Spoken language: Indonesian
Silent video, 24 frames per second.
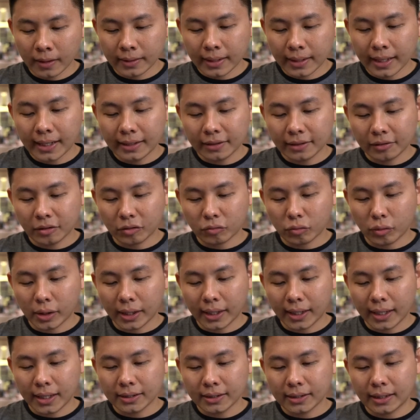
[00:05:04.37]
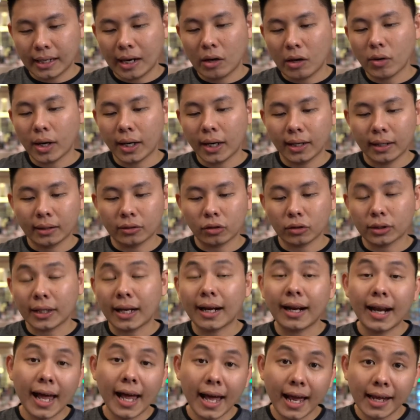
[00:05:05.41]
Tinggal disesuaikan aja. Lalu ada
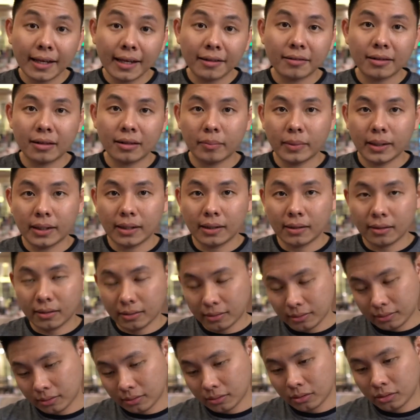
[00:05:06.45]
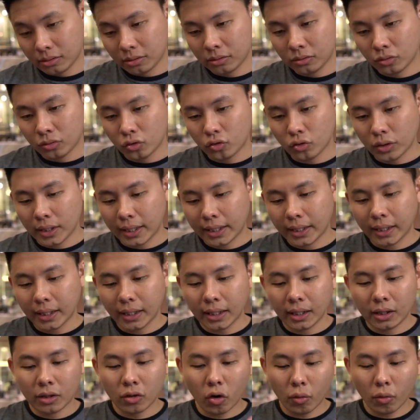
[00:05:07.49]
total like selama tujuh
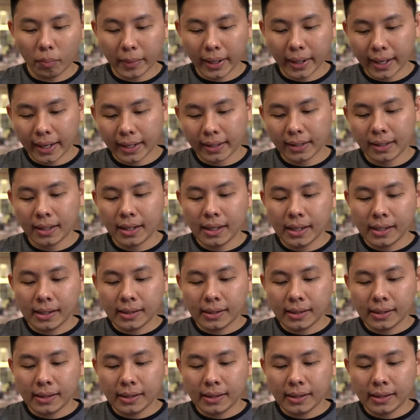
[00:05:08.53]
hari, komen,